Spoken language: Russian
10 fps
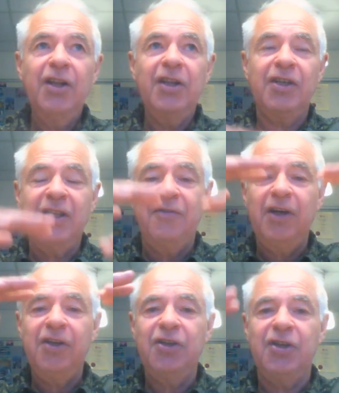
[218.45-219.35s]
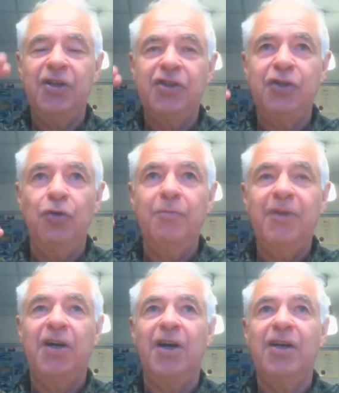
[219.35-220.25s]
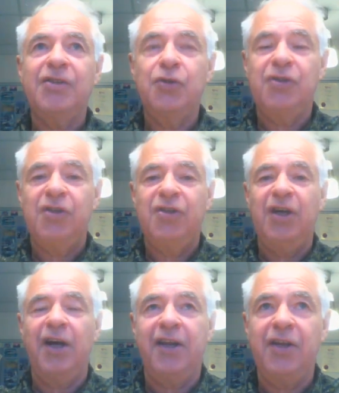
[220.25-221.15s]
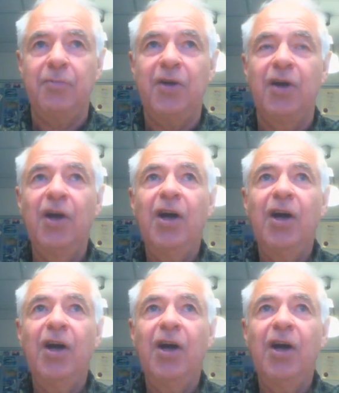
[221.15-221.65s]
На основании этих аксиом доказываются теоремы.